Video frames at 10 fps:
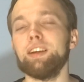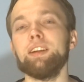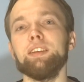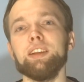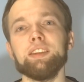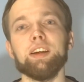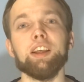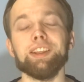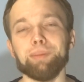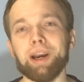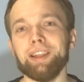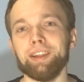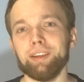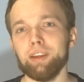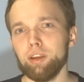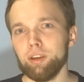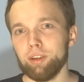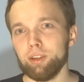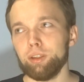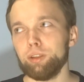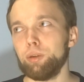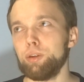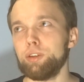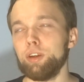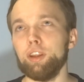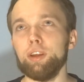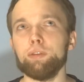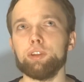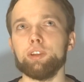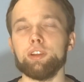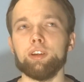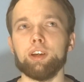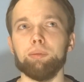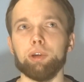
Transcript: родилась аномальной – то есть она вышла слегка